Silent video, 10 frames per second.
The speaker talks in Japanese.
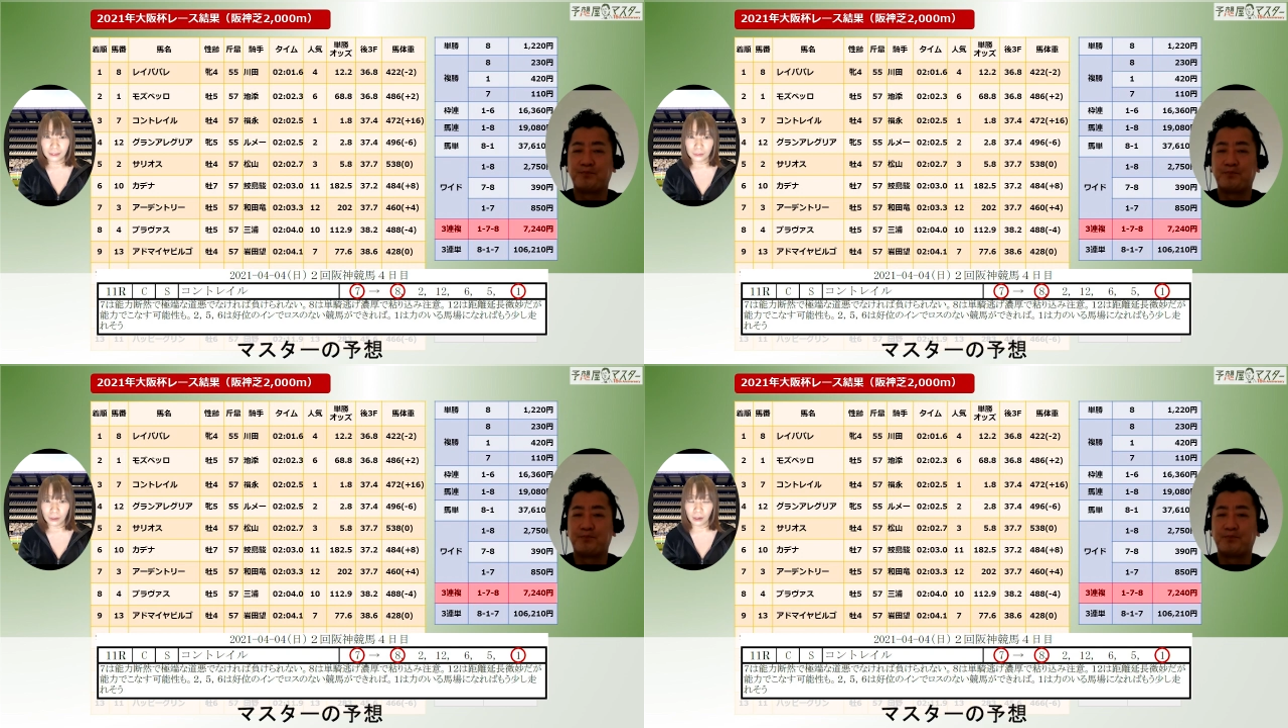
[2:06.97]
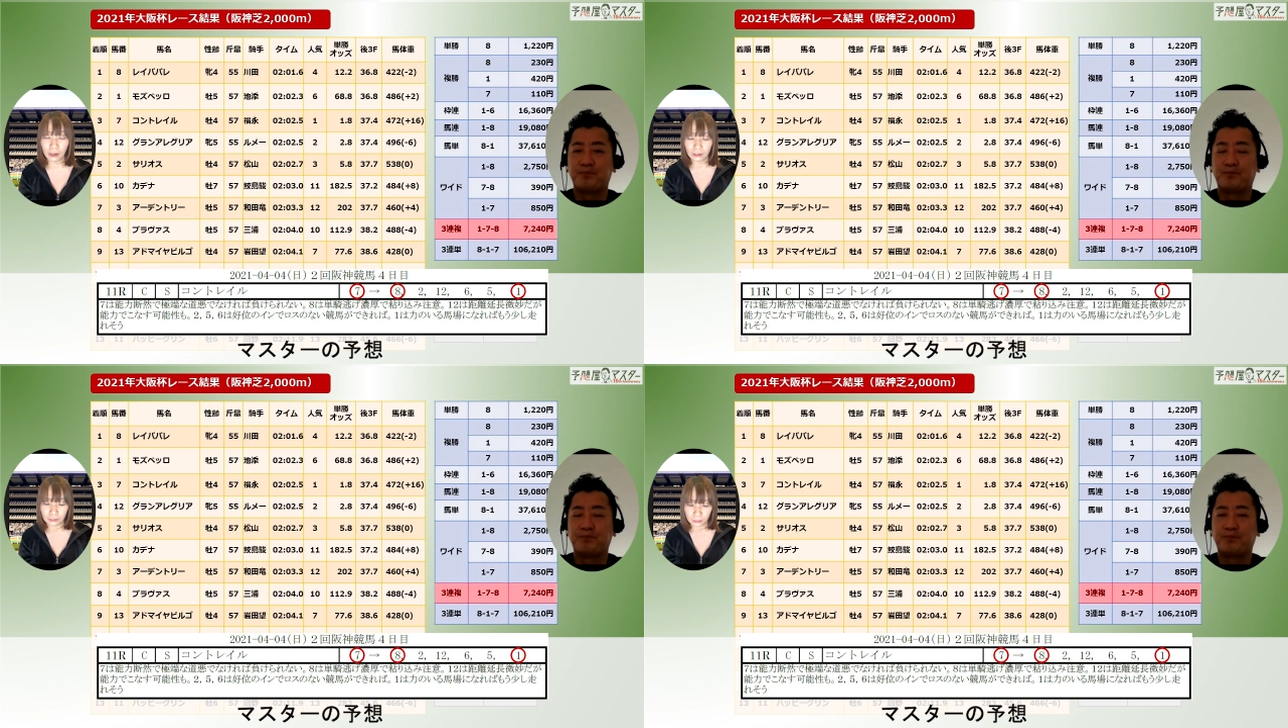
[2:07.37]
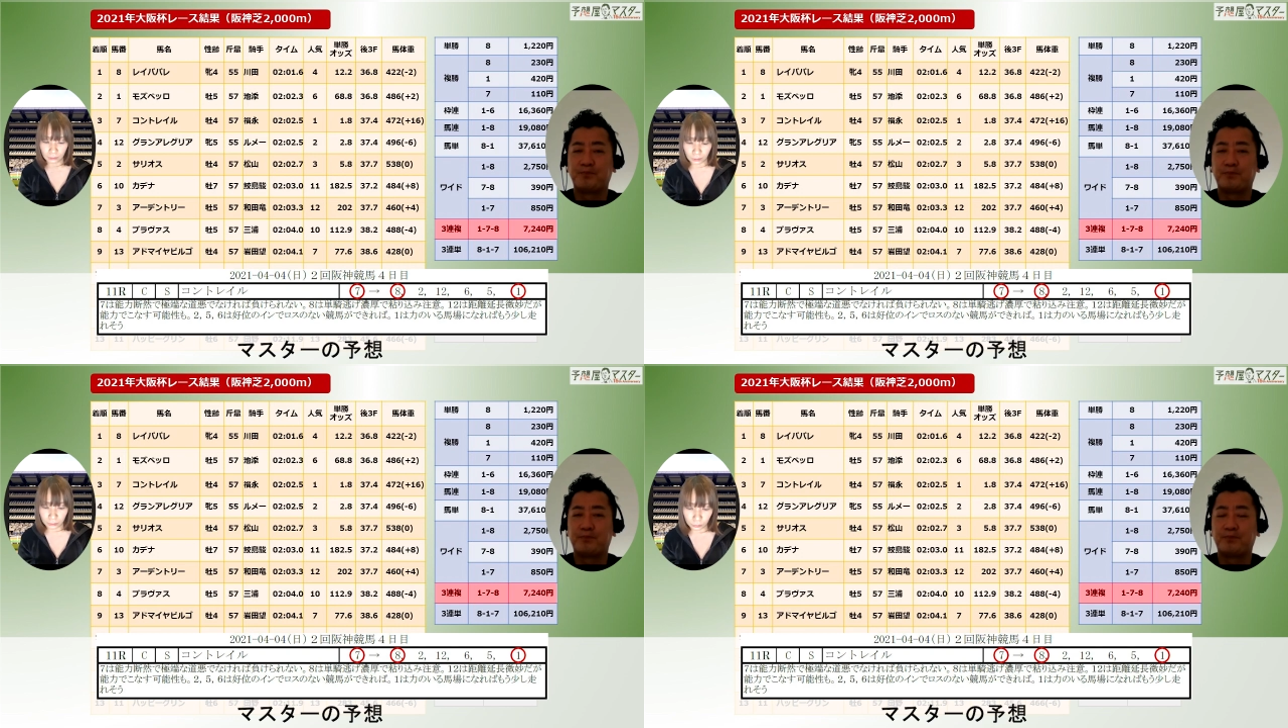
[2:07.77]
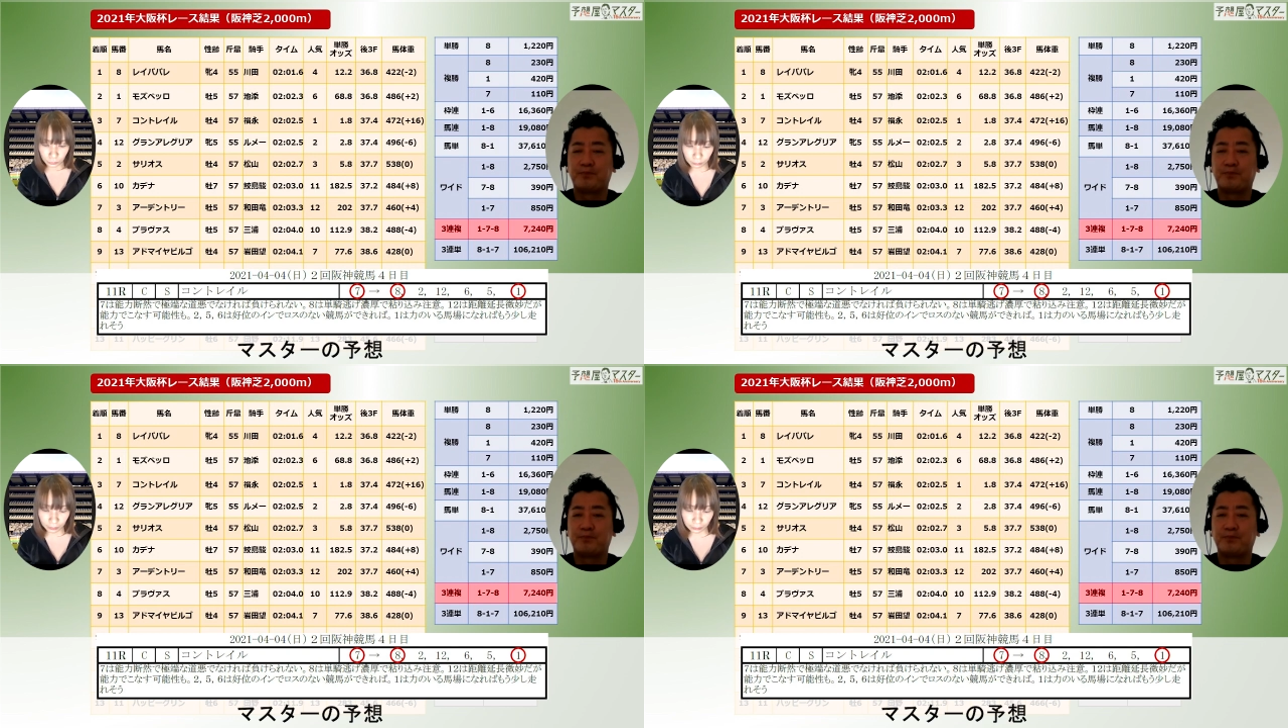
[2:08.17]
はい、あ、なんかあっとい
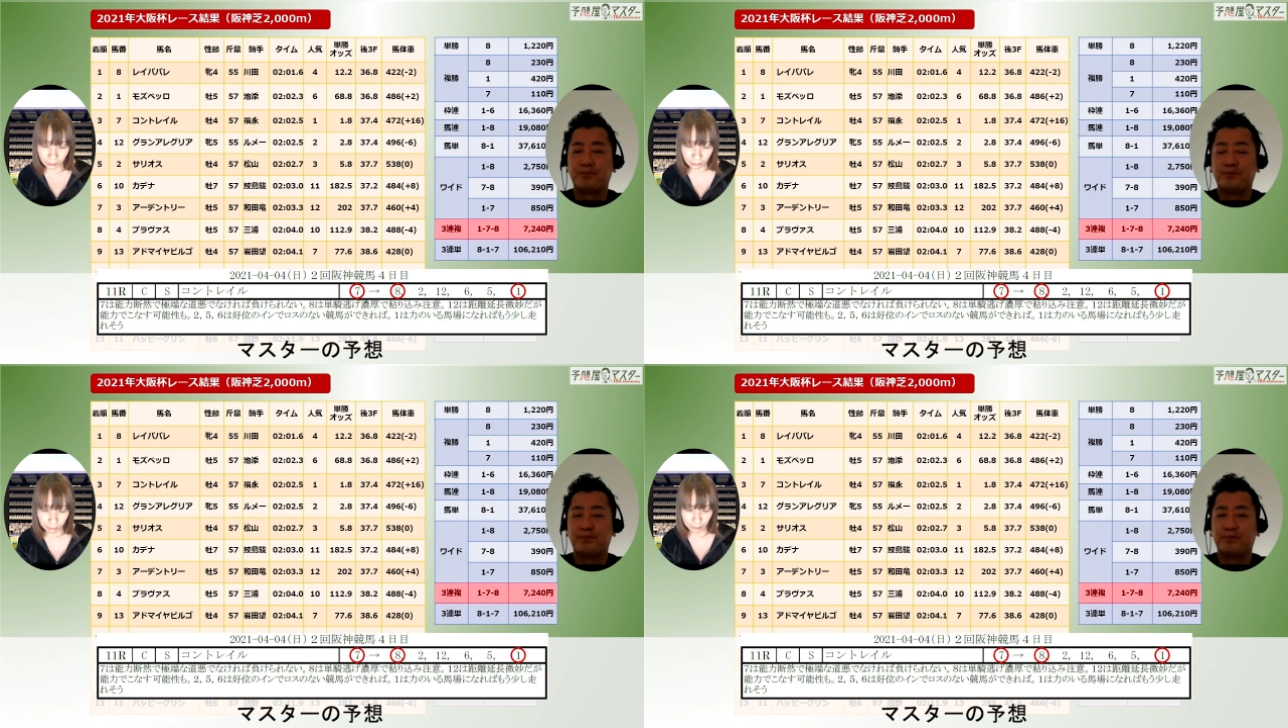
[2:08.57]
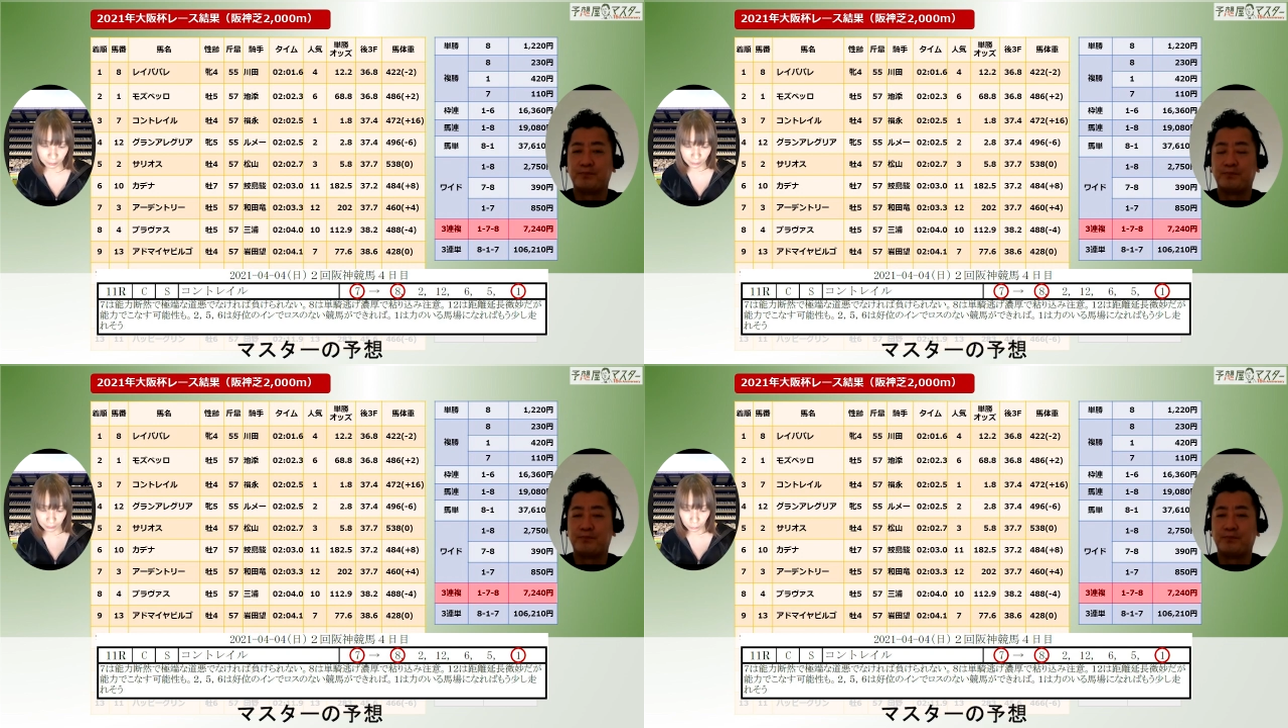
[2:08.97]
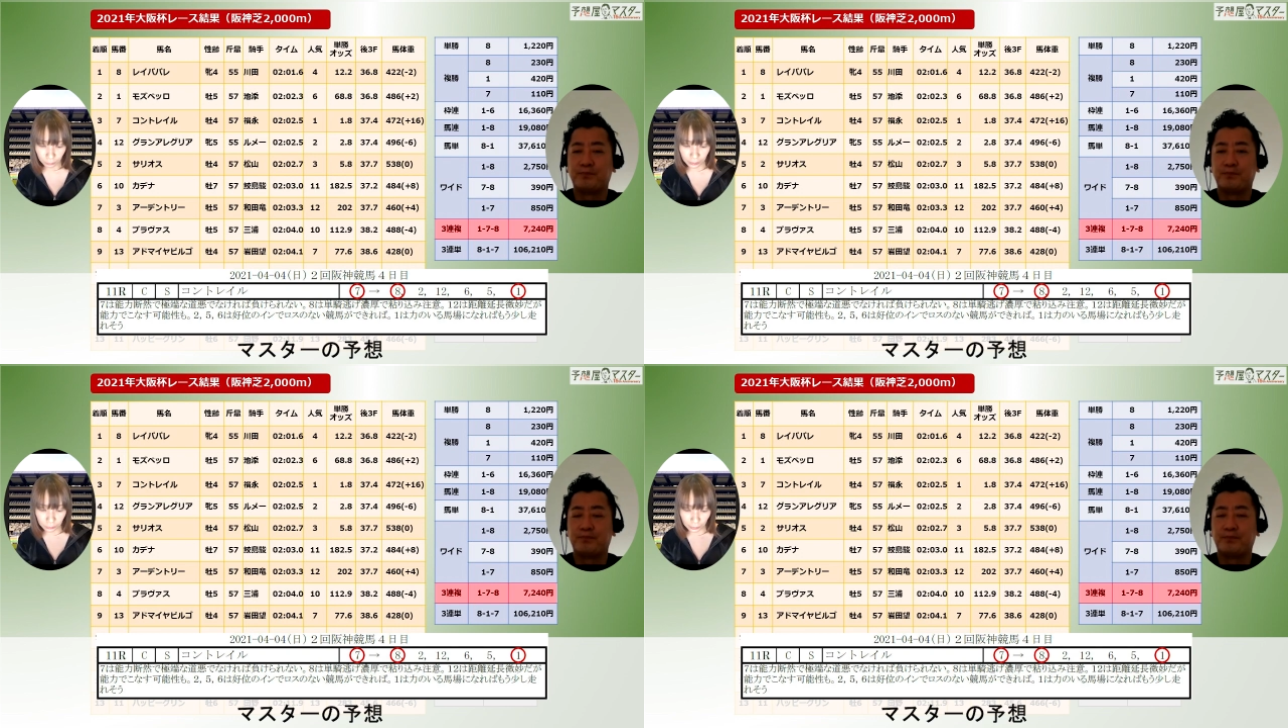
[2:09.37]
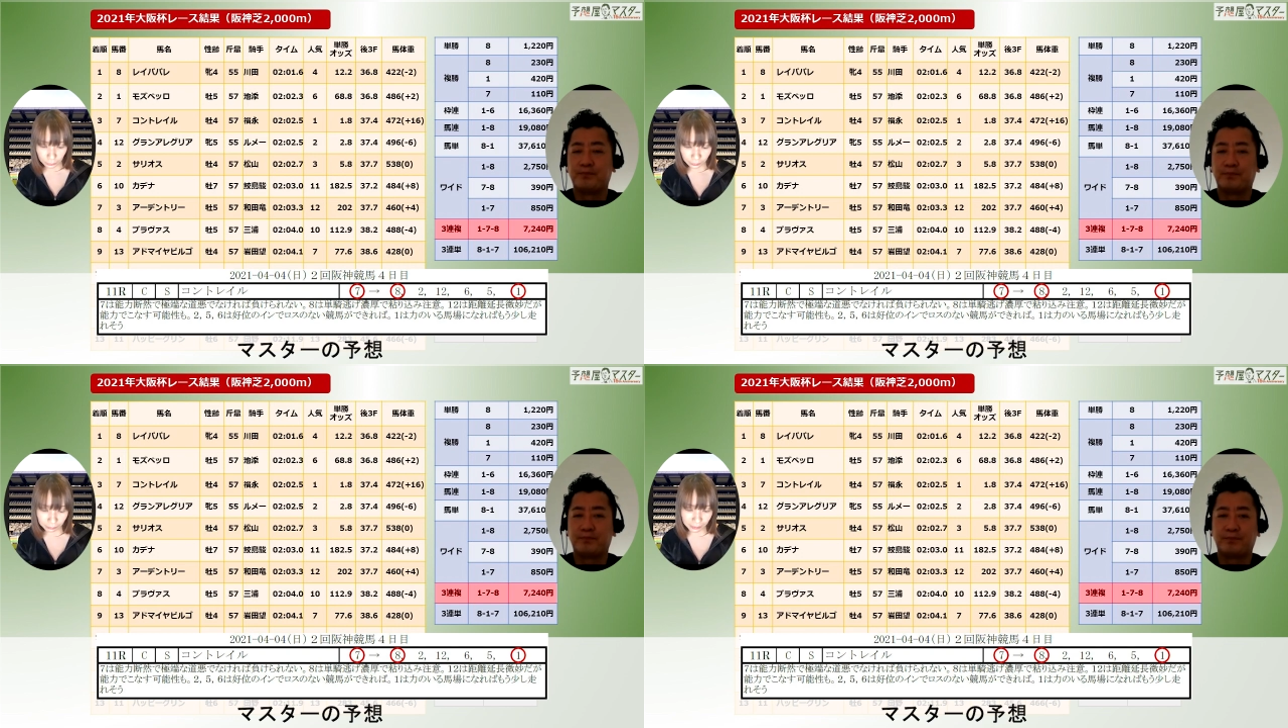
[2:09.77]
う間に ジーワン 馬になって、この後楽